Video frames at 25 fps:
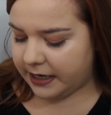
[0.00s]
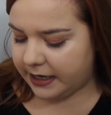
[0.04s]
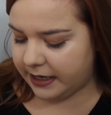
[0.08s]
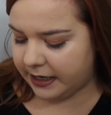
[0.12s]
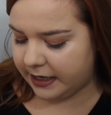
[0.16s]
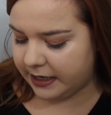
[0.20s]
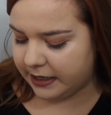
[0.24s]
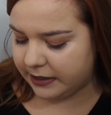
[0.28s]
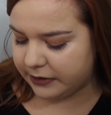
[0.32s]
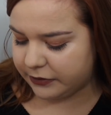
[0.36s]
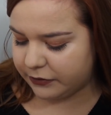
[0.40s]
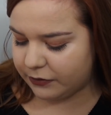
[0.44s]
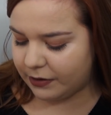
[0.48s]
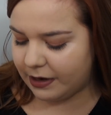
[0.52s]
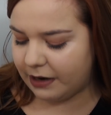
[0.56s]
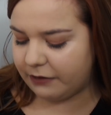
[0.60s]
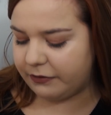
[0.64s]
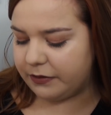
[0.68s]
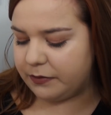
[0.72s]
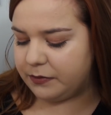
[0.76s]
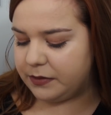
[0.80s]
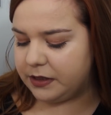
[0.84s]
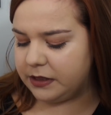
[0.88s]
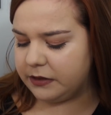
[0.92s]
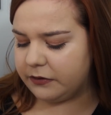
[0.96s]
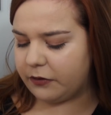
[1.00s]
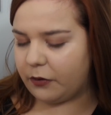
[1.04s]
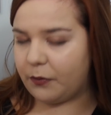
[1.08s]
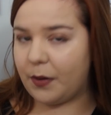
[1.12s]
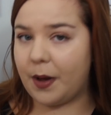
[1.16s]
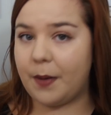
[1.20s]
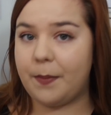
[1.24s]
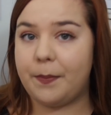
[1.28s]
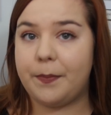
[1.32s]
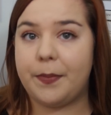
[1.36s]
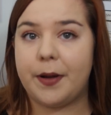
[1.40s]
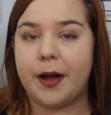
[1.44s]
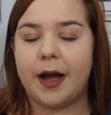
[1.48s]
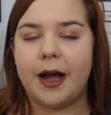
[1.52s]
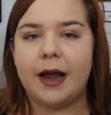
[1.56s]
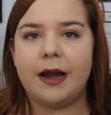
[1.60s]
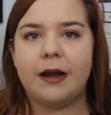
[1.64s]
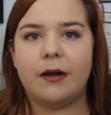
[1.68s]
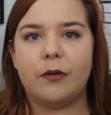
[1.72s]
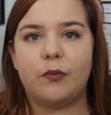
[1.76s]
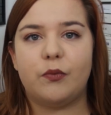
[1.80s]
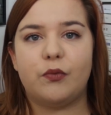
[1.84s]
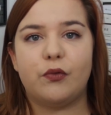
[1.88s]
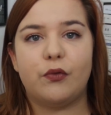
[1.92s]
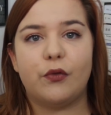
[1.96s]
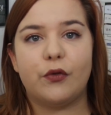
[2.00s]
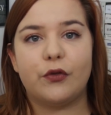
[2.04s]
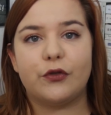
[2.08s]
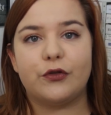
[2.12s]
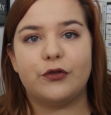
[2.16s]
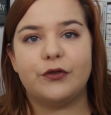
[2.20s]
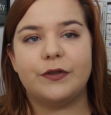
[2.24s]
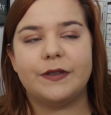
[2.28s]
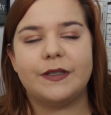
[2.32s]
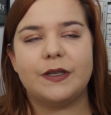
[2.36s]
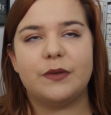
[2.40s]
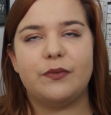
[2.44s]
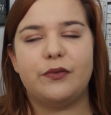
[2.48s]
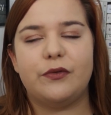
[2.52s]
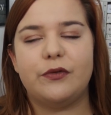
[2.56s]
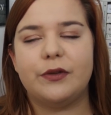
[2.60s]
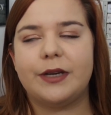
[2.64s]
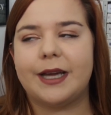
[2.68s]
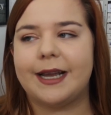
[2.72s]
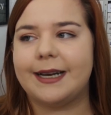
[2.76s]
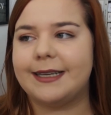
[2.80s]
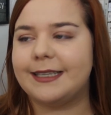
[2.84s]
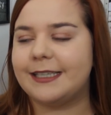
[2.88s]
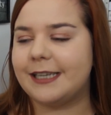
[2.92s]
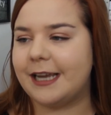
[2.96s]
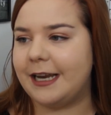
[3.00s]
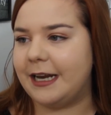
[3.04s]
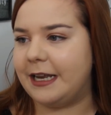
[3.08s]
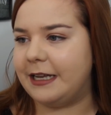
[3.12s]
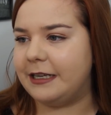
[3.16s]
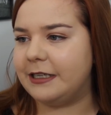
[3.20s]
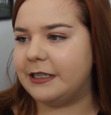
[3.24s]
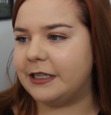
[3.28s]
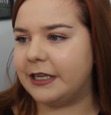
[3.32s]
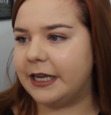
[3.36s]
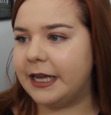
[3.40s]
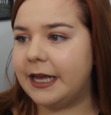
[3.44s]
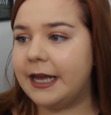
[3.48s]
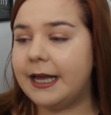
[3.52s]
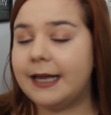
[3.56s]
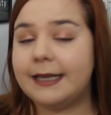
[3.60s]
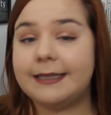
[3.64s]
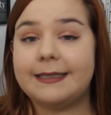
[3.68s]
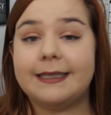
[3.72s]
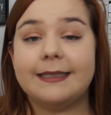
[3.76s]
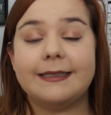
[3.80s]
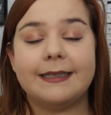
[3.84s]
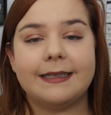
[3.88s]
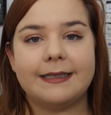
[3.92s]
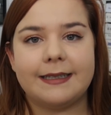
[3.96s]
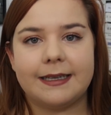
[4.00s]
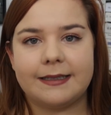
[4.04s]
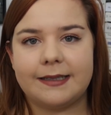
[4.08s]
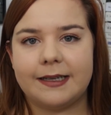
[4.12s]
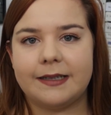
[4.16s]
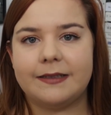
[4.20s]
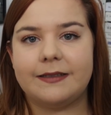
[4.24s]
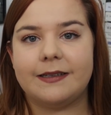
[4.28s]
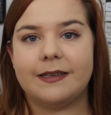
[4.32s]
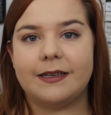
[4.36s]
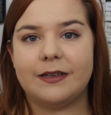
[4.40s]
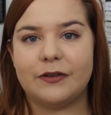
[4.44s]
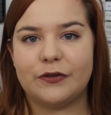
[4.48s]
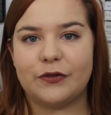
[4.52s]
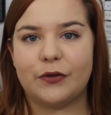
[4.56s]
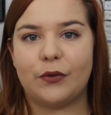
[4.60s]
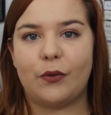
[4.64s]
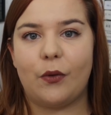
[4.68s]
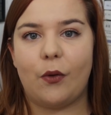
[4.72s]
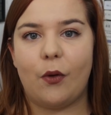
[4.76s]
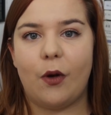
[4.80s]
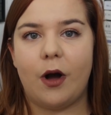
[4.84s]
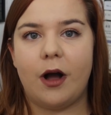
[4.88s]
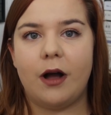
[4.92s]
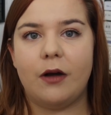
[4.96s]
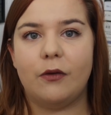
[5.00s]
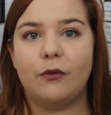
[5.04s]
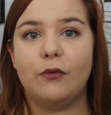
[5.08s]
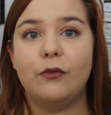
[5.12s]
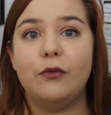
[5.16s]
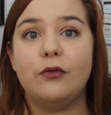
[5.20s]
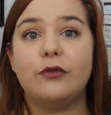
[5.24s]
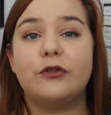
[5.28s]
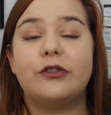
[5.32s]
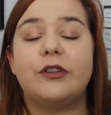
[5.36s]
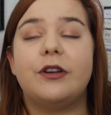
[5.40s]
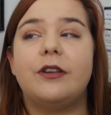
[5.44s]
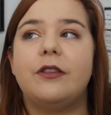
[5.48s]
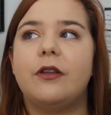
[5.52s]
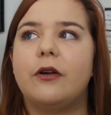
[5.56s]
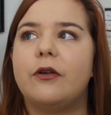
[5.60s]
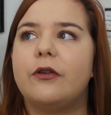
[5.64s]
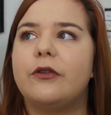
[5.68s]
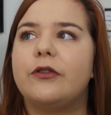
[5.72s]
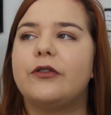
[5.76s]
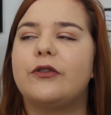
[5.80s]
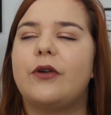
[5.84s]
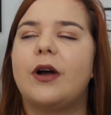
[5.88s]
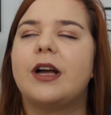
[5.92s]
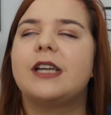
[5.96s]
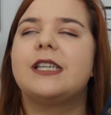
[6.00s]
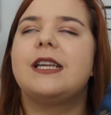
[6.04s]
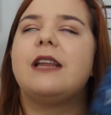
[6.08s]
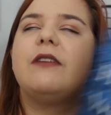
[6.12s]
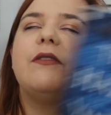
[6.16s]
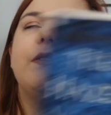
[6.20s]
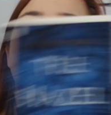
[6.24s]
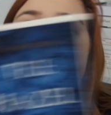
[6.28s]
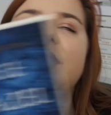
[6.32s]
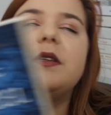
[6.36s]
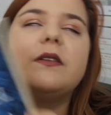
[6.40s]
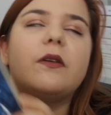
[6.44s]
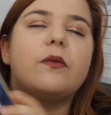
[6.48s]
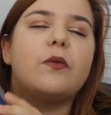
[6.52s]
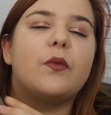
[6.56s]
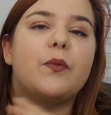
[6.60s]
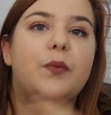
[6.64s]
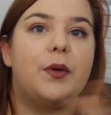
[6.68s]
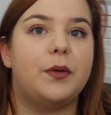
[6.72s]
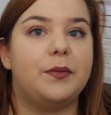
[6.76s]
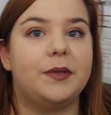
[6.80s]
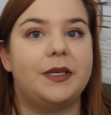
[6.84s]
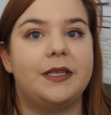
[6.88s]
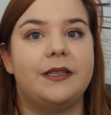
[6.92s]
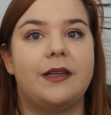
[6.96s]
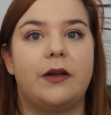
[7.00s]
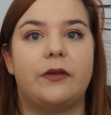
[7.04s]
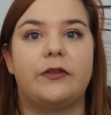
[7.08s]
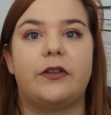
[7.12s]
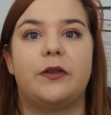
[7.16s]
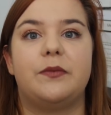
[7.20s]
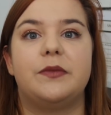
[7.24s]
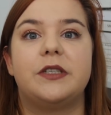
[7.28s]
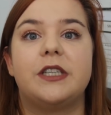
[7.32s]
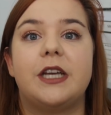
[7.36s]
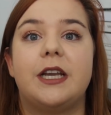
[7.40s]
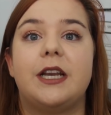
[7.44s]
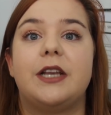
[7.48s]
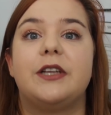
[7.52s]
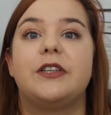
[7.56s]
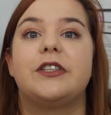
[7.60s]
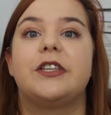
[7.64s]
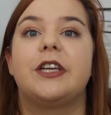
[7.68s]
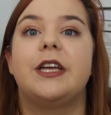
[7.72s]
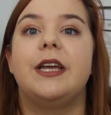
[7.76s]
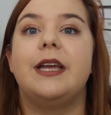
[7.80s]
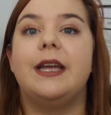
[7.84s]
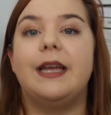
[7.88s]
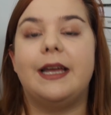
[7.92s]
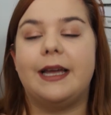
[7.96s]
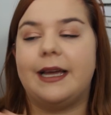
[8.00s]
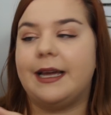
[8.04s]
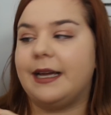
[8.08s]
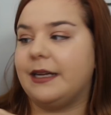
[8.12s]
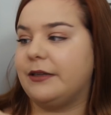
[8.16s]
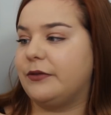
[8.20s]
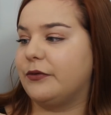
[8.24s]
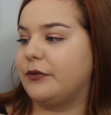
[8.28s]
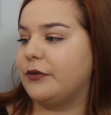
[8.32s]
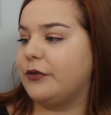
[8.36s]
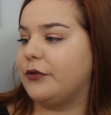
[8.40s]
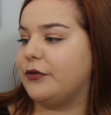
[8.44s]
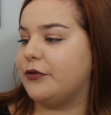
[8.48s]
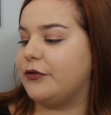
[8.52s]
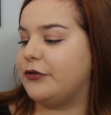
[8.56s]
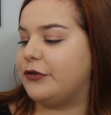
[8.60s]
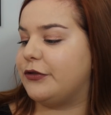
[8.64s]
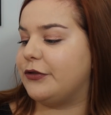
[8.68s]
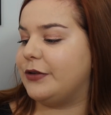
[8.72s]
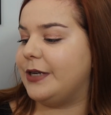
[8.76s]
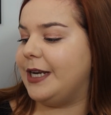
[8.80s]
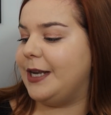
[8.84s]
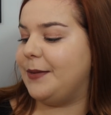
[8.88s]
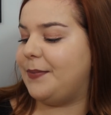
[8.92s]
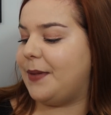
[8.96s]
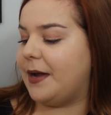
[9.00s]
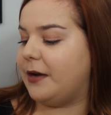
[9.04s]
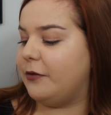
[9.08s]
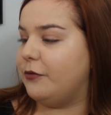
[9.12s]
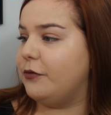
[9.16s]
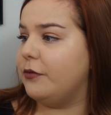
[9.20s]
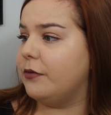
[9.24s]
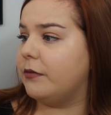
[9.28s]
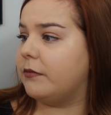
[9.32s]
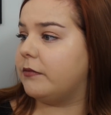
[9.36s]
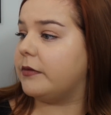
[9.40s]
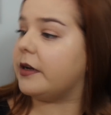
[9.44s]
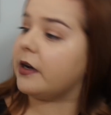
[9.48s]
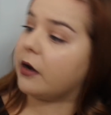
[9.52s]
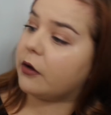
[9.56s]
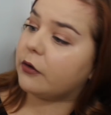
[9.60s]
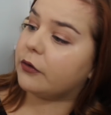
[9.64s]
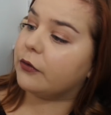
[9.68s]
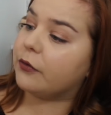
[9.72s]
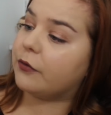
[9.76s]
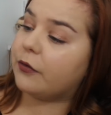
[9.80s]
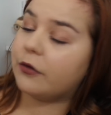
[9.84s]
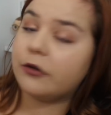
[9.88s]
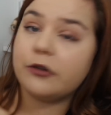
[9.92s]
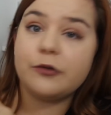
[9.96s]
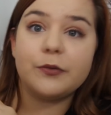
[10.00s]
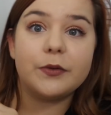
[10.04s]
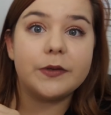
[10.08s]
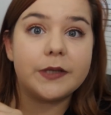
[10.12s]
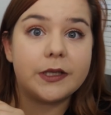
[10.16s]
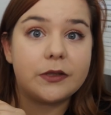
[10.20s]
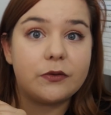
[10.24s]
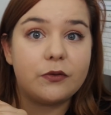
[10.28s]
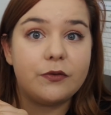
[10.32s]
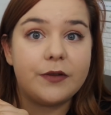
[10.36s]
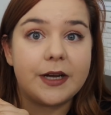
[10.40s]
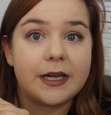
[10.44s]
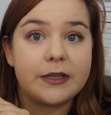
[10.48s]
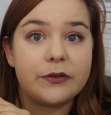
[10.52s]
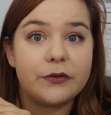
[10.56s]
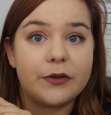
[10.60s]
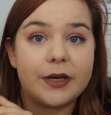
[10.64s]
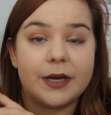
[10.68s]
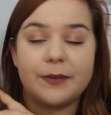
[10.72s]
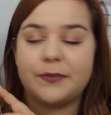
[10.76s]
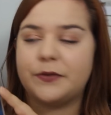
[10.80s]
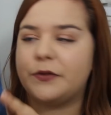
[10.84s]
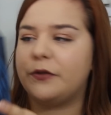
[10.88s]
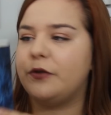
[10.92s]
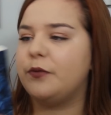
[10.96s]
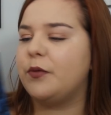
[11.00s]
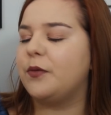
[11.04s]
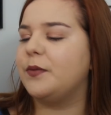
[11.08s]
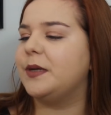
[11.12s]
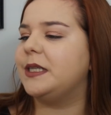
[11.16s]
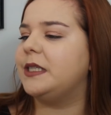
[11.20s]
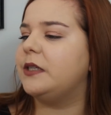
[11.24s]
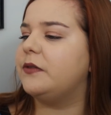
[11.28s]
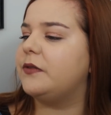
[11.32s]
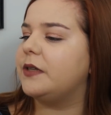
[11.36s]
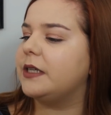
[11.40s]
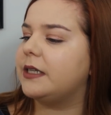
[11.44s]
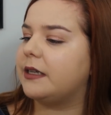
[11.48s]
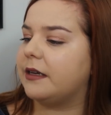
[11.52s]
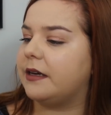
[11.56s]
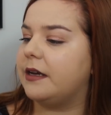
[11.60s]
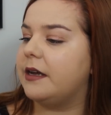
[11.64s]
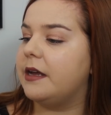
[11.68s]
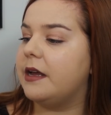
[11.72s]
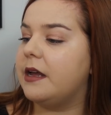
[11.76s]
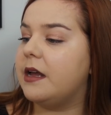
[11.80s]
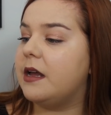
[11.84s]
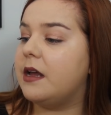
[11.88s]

Et je l'avais mis dans ma palle pour je ne sais plus quel challenge. C'était cet été, je crois, ou je non, je crois que je l'avais mis dans mon Pumpkin Autumn Challenge. Et donc je ne l'ai pas lu, alors que franchement cette couverture est absolument magnifique.